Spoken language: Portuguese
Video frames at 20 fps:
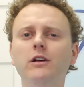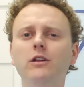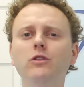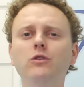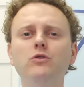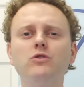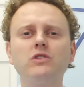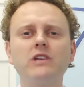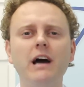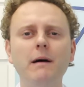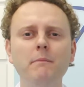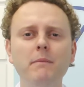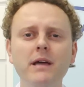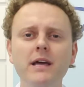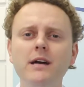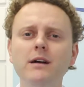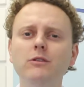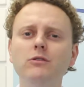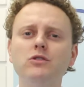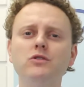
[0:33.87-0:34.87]
nos
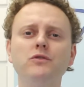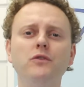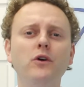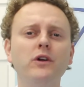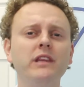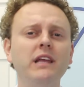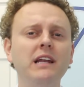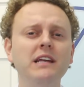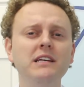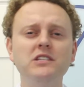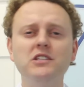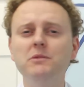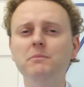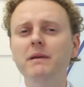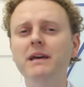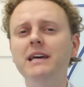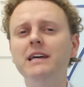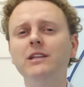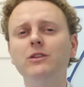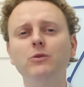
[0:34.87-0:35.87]
cabelos,
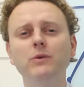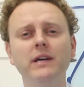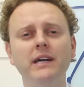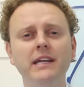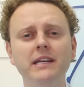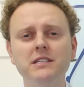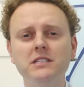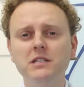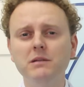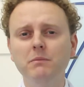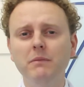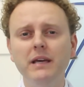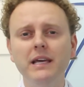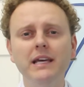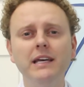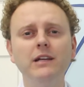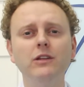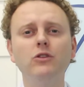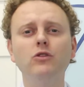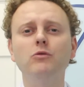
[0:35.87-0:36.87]
fortalecimento e
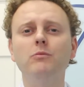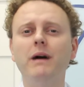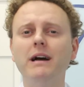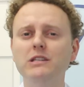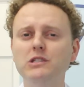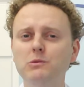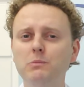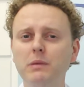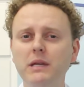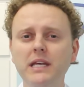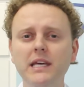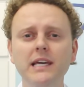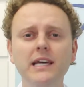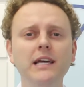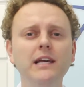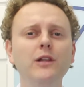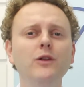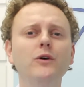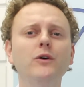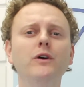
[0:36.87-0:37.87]
crescimento, mais
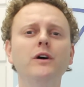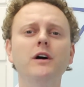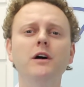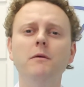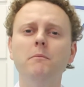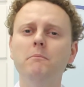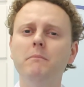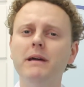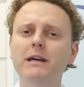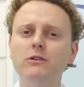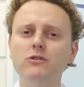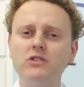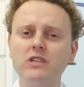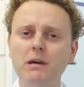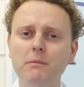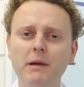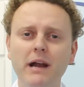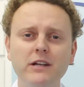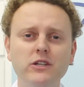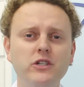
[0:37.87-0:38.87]
brilho, menos
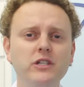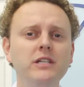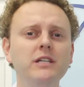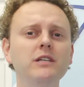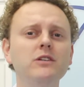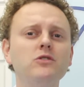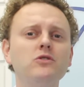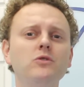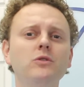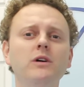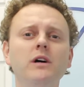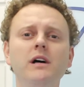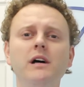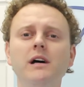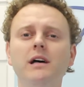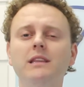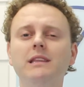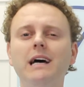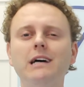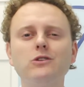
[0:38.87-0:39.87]
quebradiço,
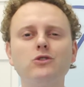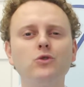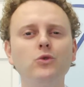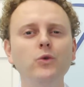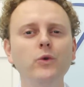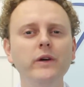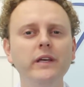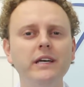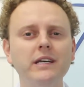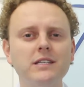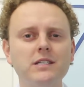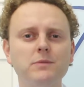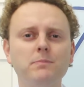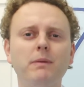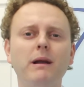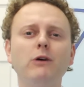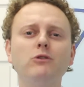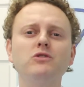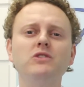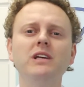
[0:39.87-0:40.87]
nas unhas
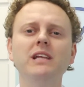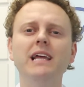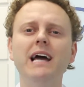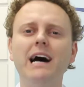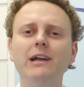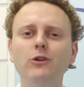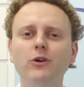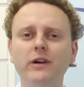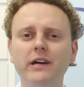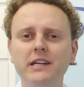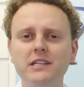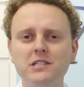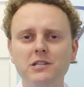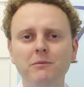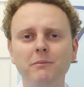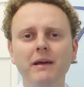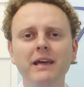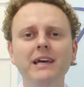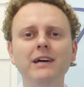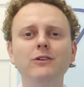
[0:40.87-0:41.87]
para auxiliar no
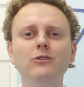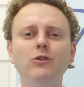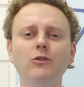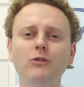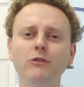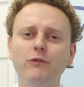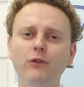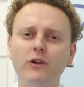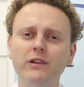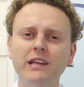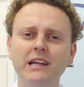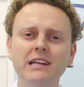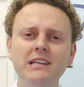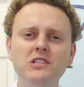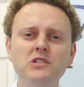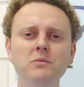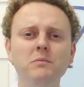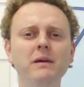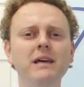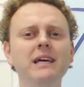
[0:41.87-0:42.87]
crescimento, no
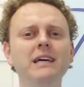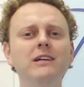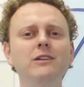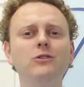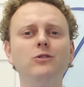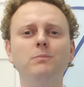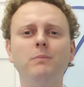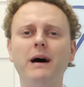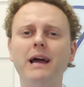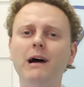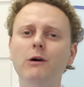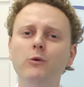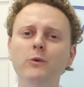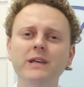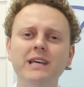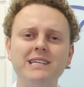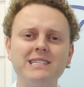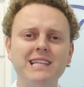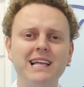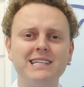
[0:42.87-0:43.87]
fortalecimento, para
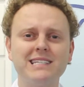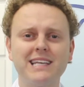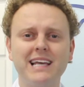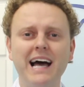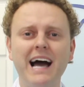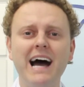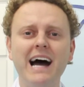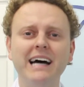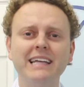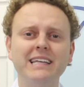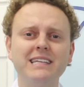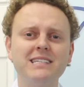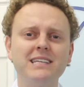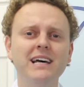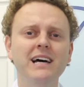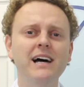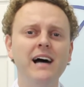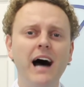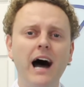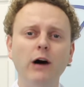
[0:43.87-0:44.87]
unhas lascadas,
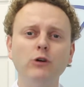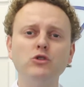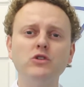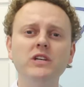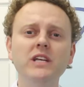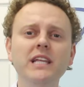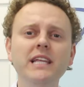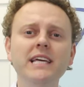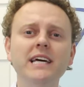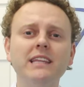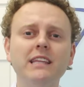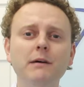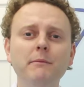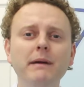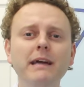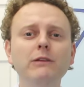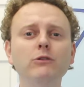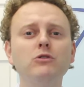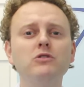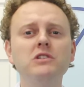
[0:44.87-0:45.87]
auxilia
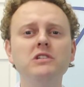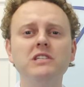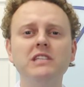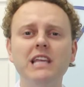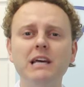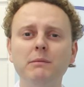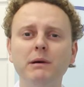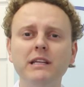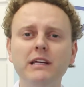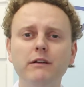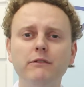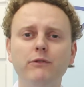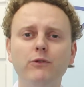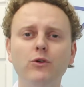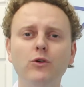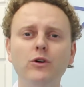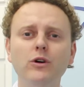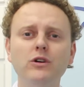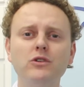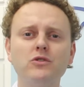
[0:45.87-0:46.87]
também no sistema
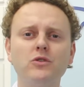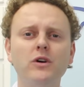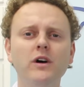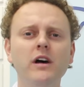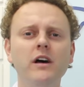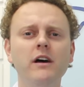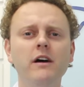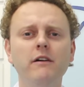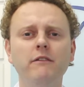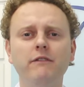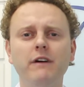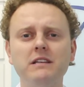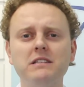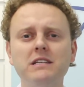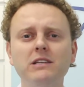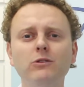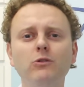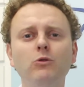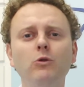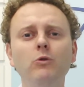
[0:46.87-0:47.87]
nervoso,
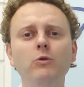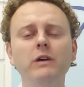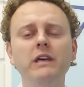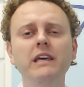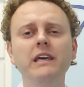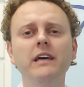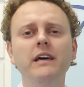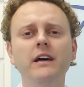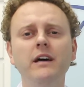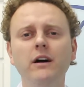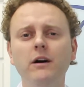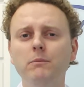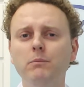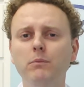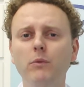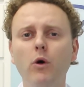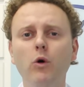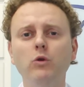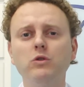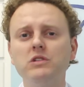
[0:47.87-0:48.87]
fazendo com que
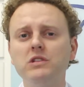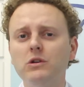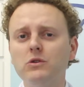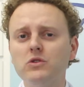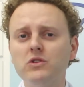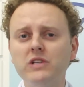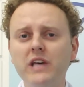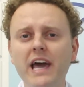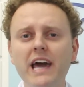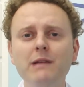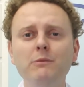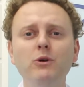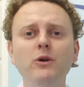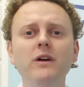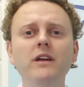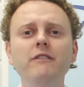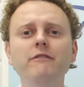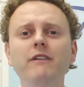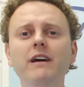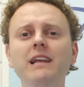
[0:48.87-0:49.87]
o seu cérebro
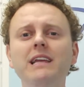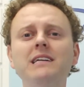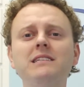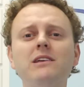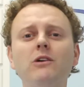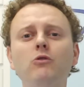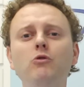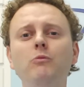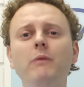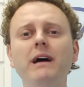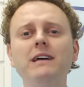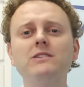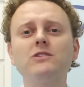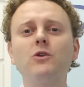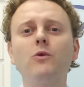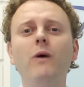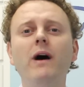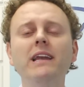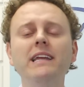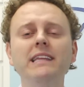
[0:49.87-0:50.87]
envelheça com mais
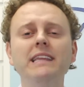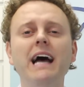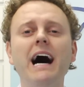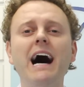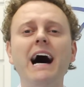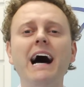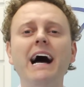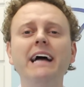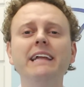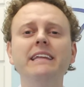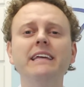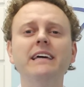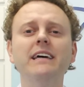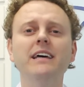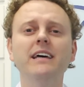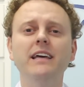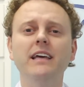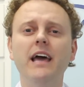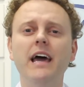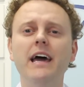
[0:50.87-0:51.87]
qualidade,
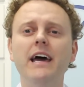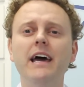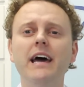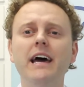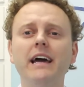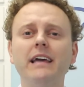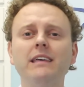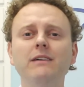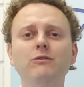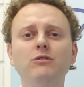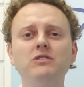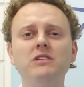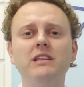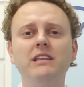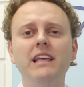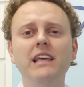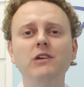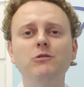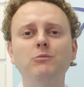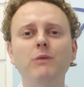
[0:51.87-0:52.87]
é, que você
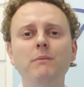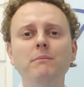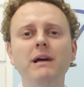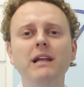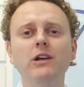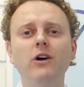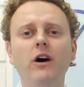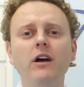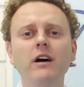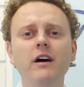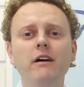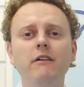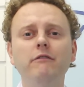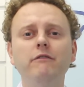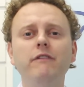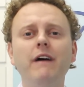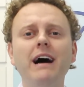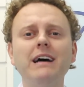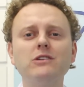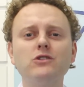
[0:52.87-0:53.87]
tenha uma melhor
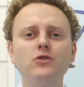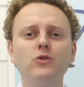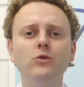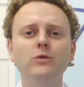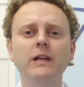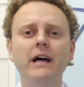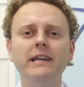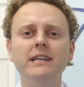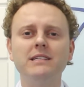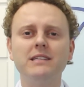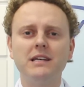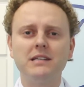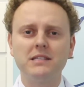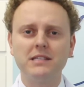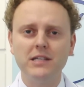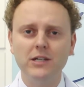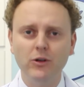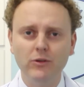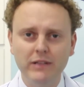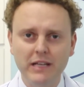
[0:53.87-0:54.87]

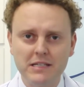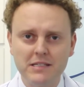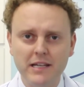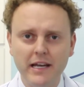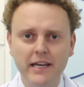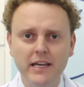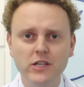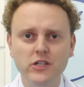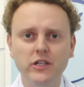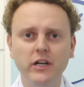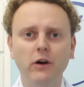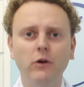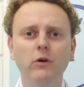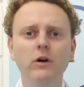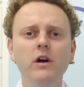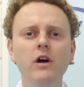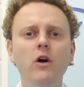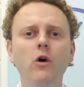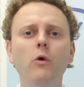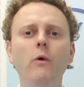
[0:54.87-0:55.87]
vascularização nesta região.
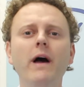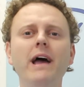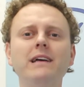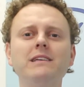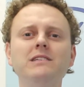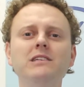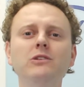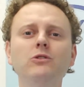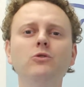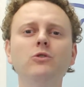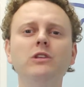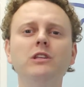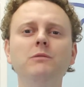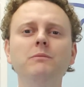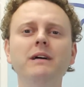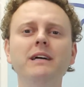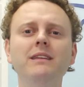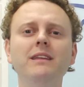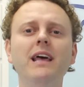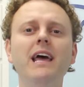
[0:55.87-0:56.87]
O
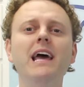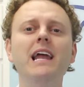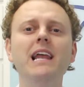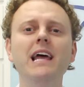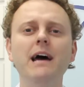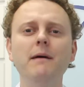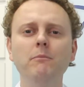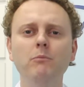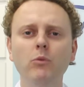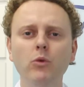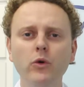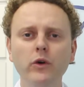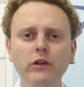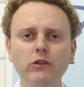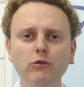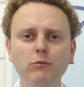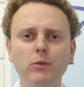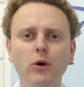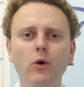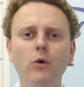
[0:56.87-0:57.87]
X-Nutriment ele é
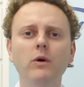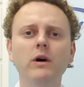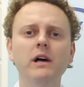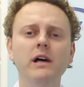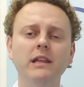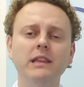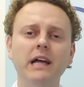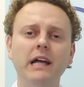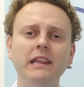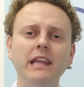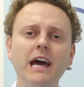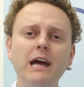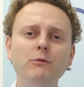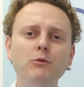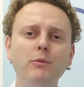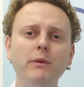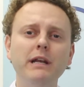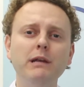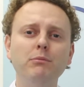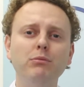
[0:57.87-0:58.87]
muito bom. Na
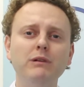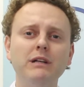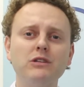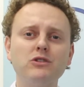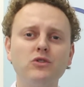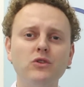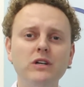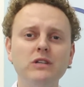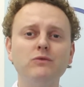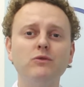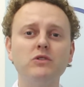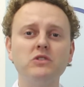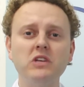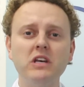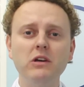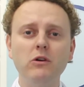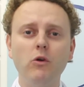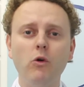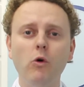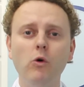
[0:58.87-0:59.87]
Dermomanipulações você
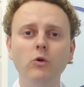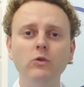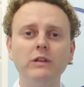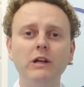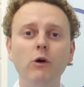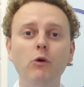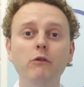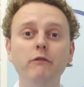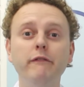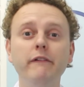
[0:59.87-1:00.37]
encontra o